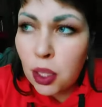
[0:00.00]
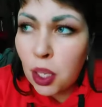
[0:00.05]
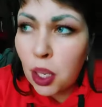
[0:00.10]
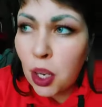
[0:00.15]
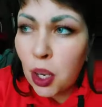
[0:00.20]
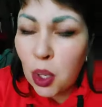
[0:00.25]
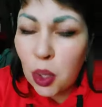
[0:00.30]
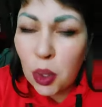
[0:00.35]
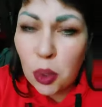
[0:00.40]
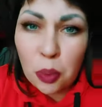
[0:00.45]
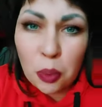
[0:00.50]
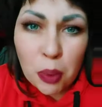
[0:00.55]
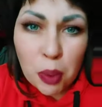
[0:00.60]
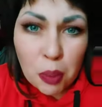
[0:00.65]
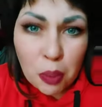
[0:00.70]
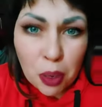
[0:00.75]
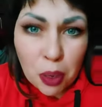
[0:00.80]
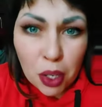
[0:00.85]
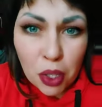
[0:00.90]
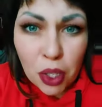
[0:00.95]
Дорогая, ну, ты
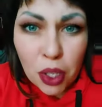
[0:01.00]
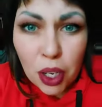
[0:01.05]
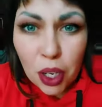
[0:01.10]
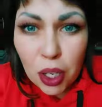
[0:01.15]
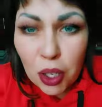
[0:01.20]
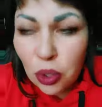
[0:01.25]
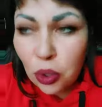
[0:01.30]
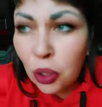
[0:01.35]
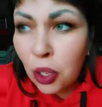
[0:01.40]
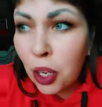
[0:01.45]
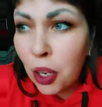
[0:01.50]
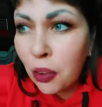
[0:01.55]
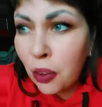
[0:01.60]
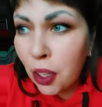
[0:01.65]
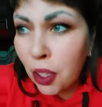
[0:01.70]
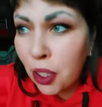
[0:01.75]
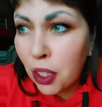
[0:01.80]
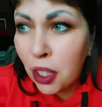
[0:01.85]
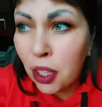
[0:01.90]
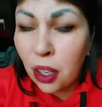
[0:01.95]
понимаешь, я хочу
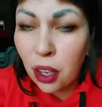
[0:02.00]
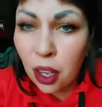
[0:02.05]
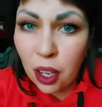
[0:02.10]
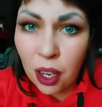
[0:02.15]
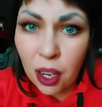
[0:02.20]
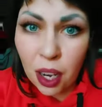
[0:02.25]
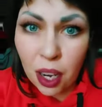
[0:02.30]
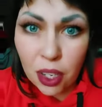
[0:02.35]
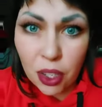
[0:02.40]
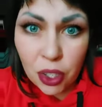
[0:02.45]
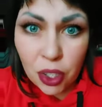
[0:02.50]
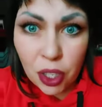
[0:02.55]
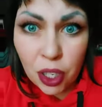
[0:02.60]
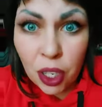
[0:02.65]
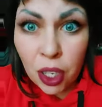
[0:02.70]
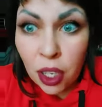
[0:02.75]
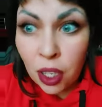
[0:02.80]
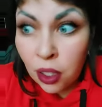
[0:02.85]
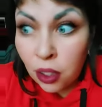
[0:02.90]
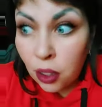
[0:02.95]
креветки
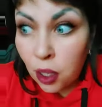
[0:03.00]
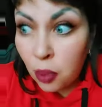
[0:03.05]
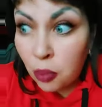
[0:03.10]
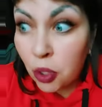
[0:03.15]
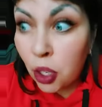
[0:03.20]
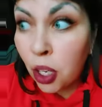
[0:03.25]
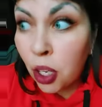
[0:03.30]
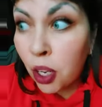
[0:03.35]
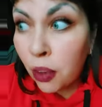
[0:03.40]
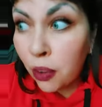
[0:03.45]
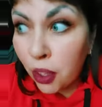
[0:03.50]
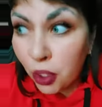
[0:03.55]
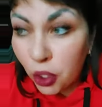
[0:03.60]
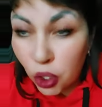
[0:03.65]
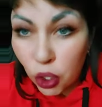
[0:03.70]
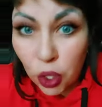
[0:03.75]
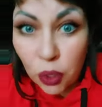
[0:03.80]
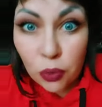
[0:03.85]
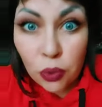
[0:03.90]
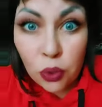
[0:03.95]
горячие, там же
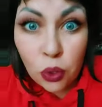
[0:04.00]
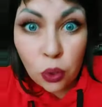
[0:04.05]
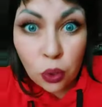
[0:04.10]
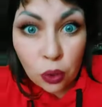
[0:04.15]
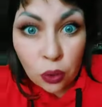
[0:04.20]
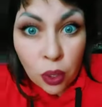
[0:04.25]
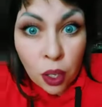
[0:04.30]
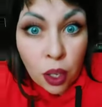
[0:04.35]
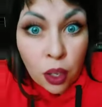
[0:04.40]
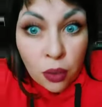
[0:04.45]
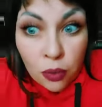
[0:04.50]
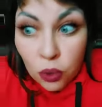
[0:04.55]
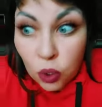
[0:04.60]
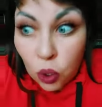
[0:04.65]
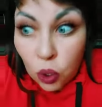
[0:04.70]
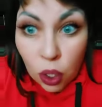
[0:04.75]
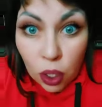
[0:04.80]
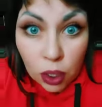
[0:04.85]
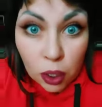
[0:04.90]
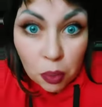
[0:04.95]
креветочки, все,
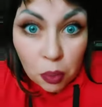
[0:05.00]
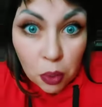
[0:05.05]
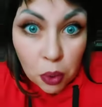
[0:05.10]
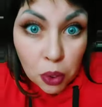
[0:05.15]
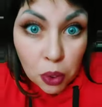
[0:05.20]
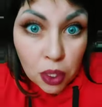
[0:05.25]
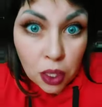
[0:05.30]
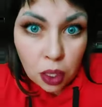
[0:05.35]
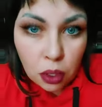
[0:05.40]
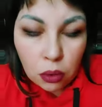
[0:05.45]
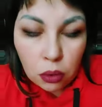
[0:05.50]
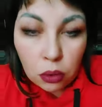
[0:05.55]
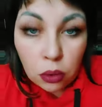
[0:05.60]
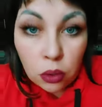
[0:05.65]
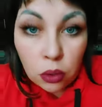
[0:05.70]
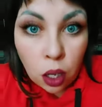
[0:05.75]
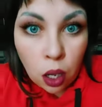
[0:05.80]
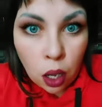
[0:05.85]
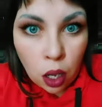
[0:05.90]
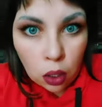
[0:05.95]
все к этому делу.
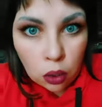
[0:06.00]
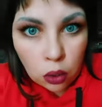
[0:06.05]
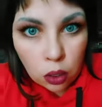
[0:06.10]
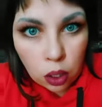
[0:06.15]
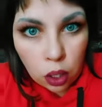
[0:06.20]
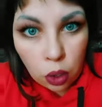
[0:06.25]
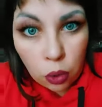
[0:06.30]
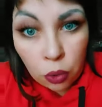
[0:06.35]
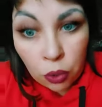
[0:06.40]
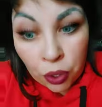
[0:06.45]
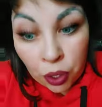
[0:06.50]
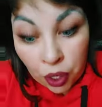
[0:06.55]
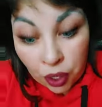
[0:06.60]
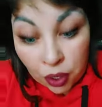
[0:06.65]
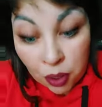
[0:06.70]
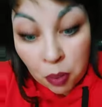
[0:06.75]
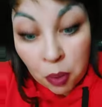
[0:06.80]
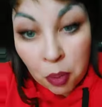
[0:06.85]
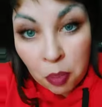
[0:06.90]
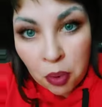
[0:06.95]
Так, дорогой,
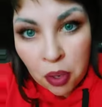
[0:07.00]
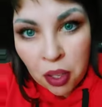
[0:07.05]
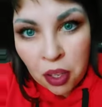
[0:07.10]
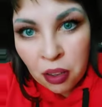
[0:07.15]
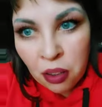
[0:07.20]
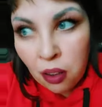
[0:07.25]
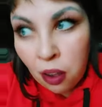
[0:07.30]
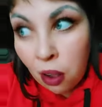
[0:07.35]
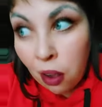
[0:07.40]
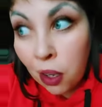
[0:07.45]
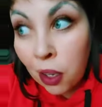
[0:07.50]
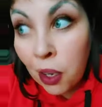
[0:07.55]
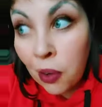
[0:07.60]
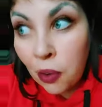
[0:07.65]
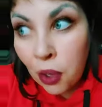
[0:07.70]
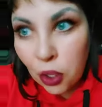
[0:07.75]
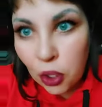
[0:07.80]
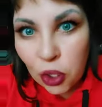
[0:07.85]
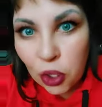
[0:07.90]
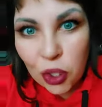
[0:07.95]
я тебе поняла,
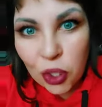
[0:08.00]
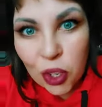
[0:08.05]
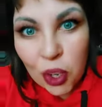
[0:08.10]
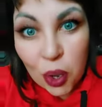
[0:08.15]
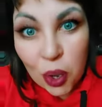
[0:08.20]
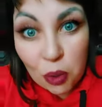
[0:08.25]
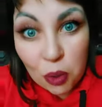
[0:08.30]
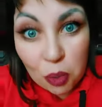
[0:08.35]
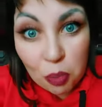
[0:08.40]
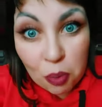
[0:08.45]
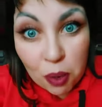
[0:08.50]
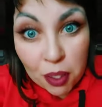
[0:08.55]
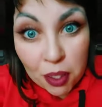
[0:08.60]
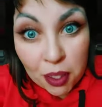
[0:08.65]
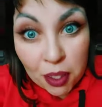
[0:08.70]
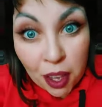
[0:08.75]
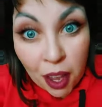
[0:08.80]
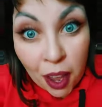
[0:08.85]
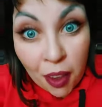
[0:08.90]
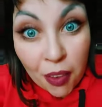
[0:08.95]
креветочки я уже
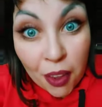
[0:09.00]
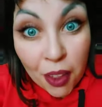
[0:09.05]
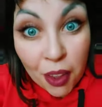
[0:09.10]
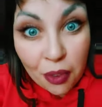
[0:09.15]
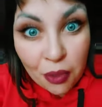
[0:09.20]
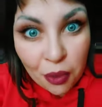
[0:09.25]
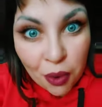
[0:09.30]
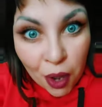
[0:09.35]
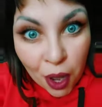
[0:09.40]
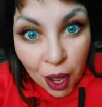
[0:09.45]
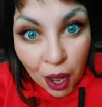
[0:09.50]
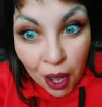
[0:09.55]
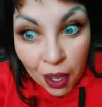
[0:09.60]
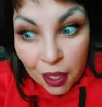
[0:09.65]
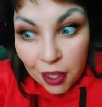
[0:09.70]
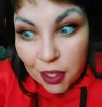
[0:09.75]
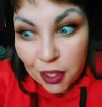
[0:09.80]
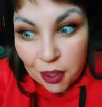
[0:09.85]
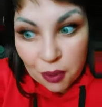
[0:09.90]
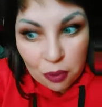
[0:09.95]
поставила,
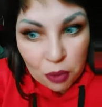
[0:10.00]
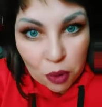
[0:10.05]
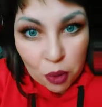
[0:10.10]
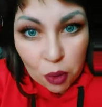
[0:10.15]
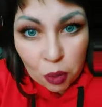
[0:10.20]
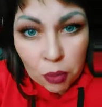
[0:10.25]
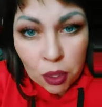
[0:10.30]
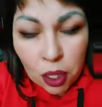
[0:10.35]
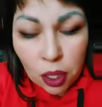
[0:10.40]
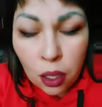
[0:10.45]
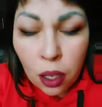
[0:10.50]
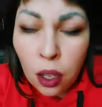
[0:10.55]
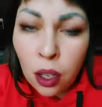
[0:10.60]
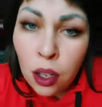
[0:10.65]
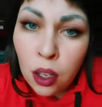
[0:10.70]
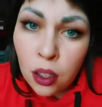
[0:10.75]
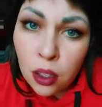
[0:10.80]
варятся, в чем дело?